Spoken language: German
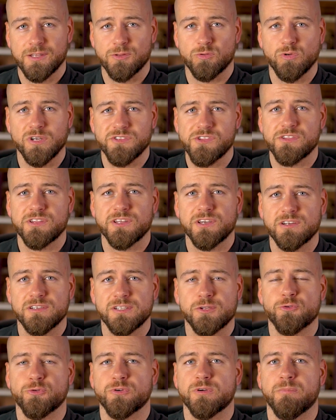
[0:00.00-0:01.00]
Du hast es
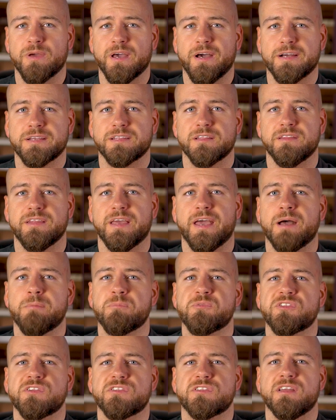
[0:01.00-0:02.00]
sicherlich schon gemerkt, der
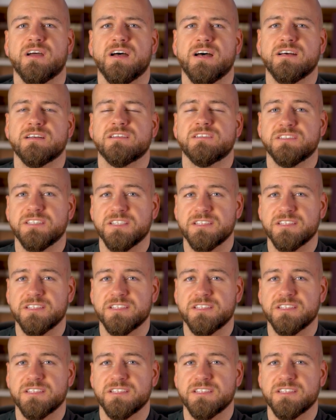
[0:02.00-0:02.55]
Herbst ist da,